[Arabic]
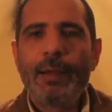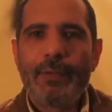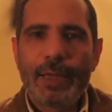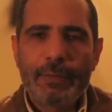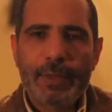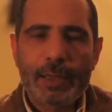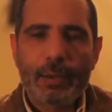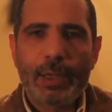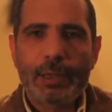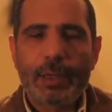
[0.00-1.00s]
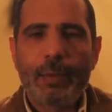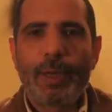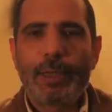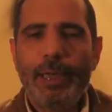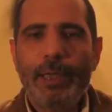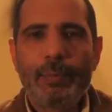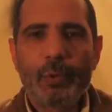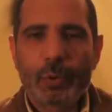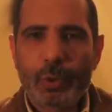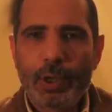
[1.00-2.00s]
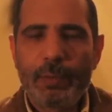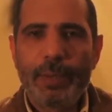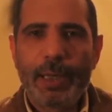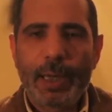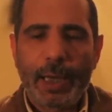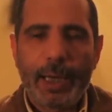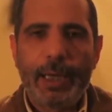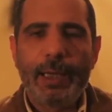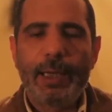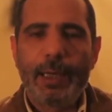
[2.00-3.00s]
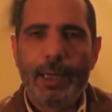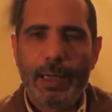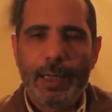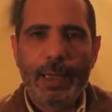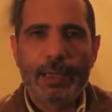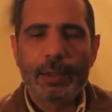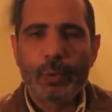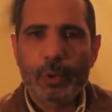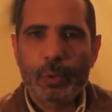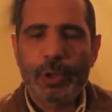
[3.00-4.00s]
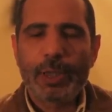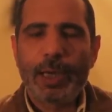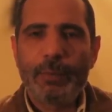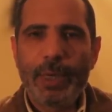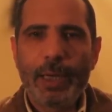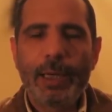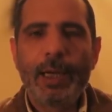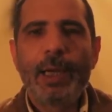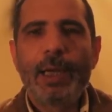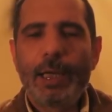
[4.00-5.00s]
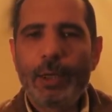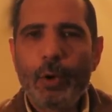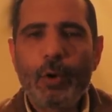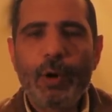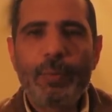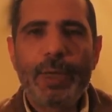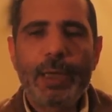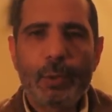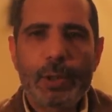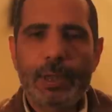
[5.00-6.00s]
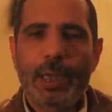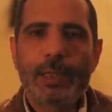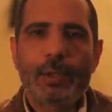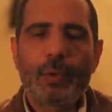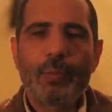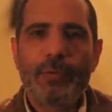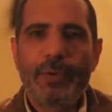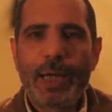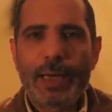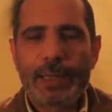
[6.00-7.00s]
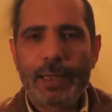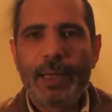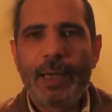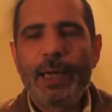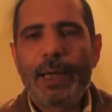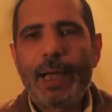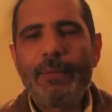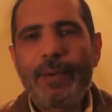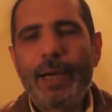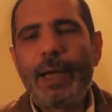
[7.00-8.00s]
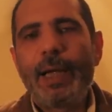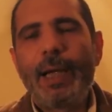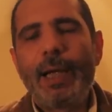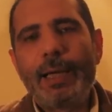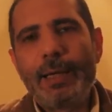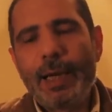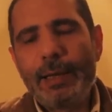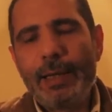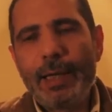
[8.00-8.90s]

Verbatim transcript: في نفس الوقت طبعا احنا بنطالب بالغاء الاعلان الدستوري كاملا لان هو بيدس السم في العسل كيف آه، ان ان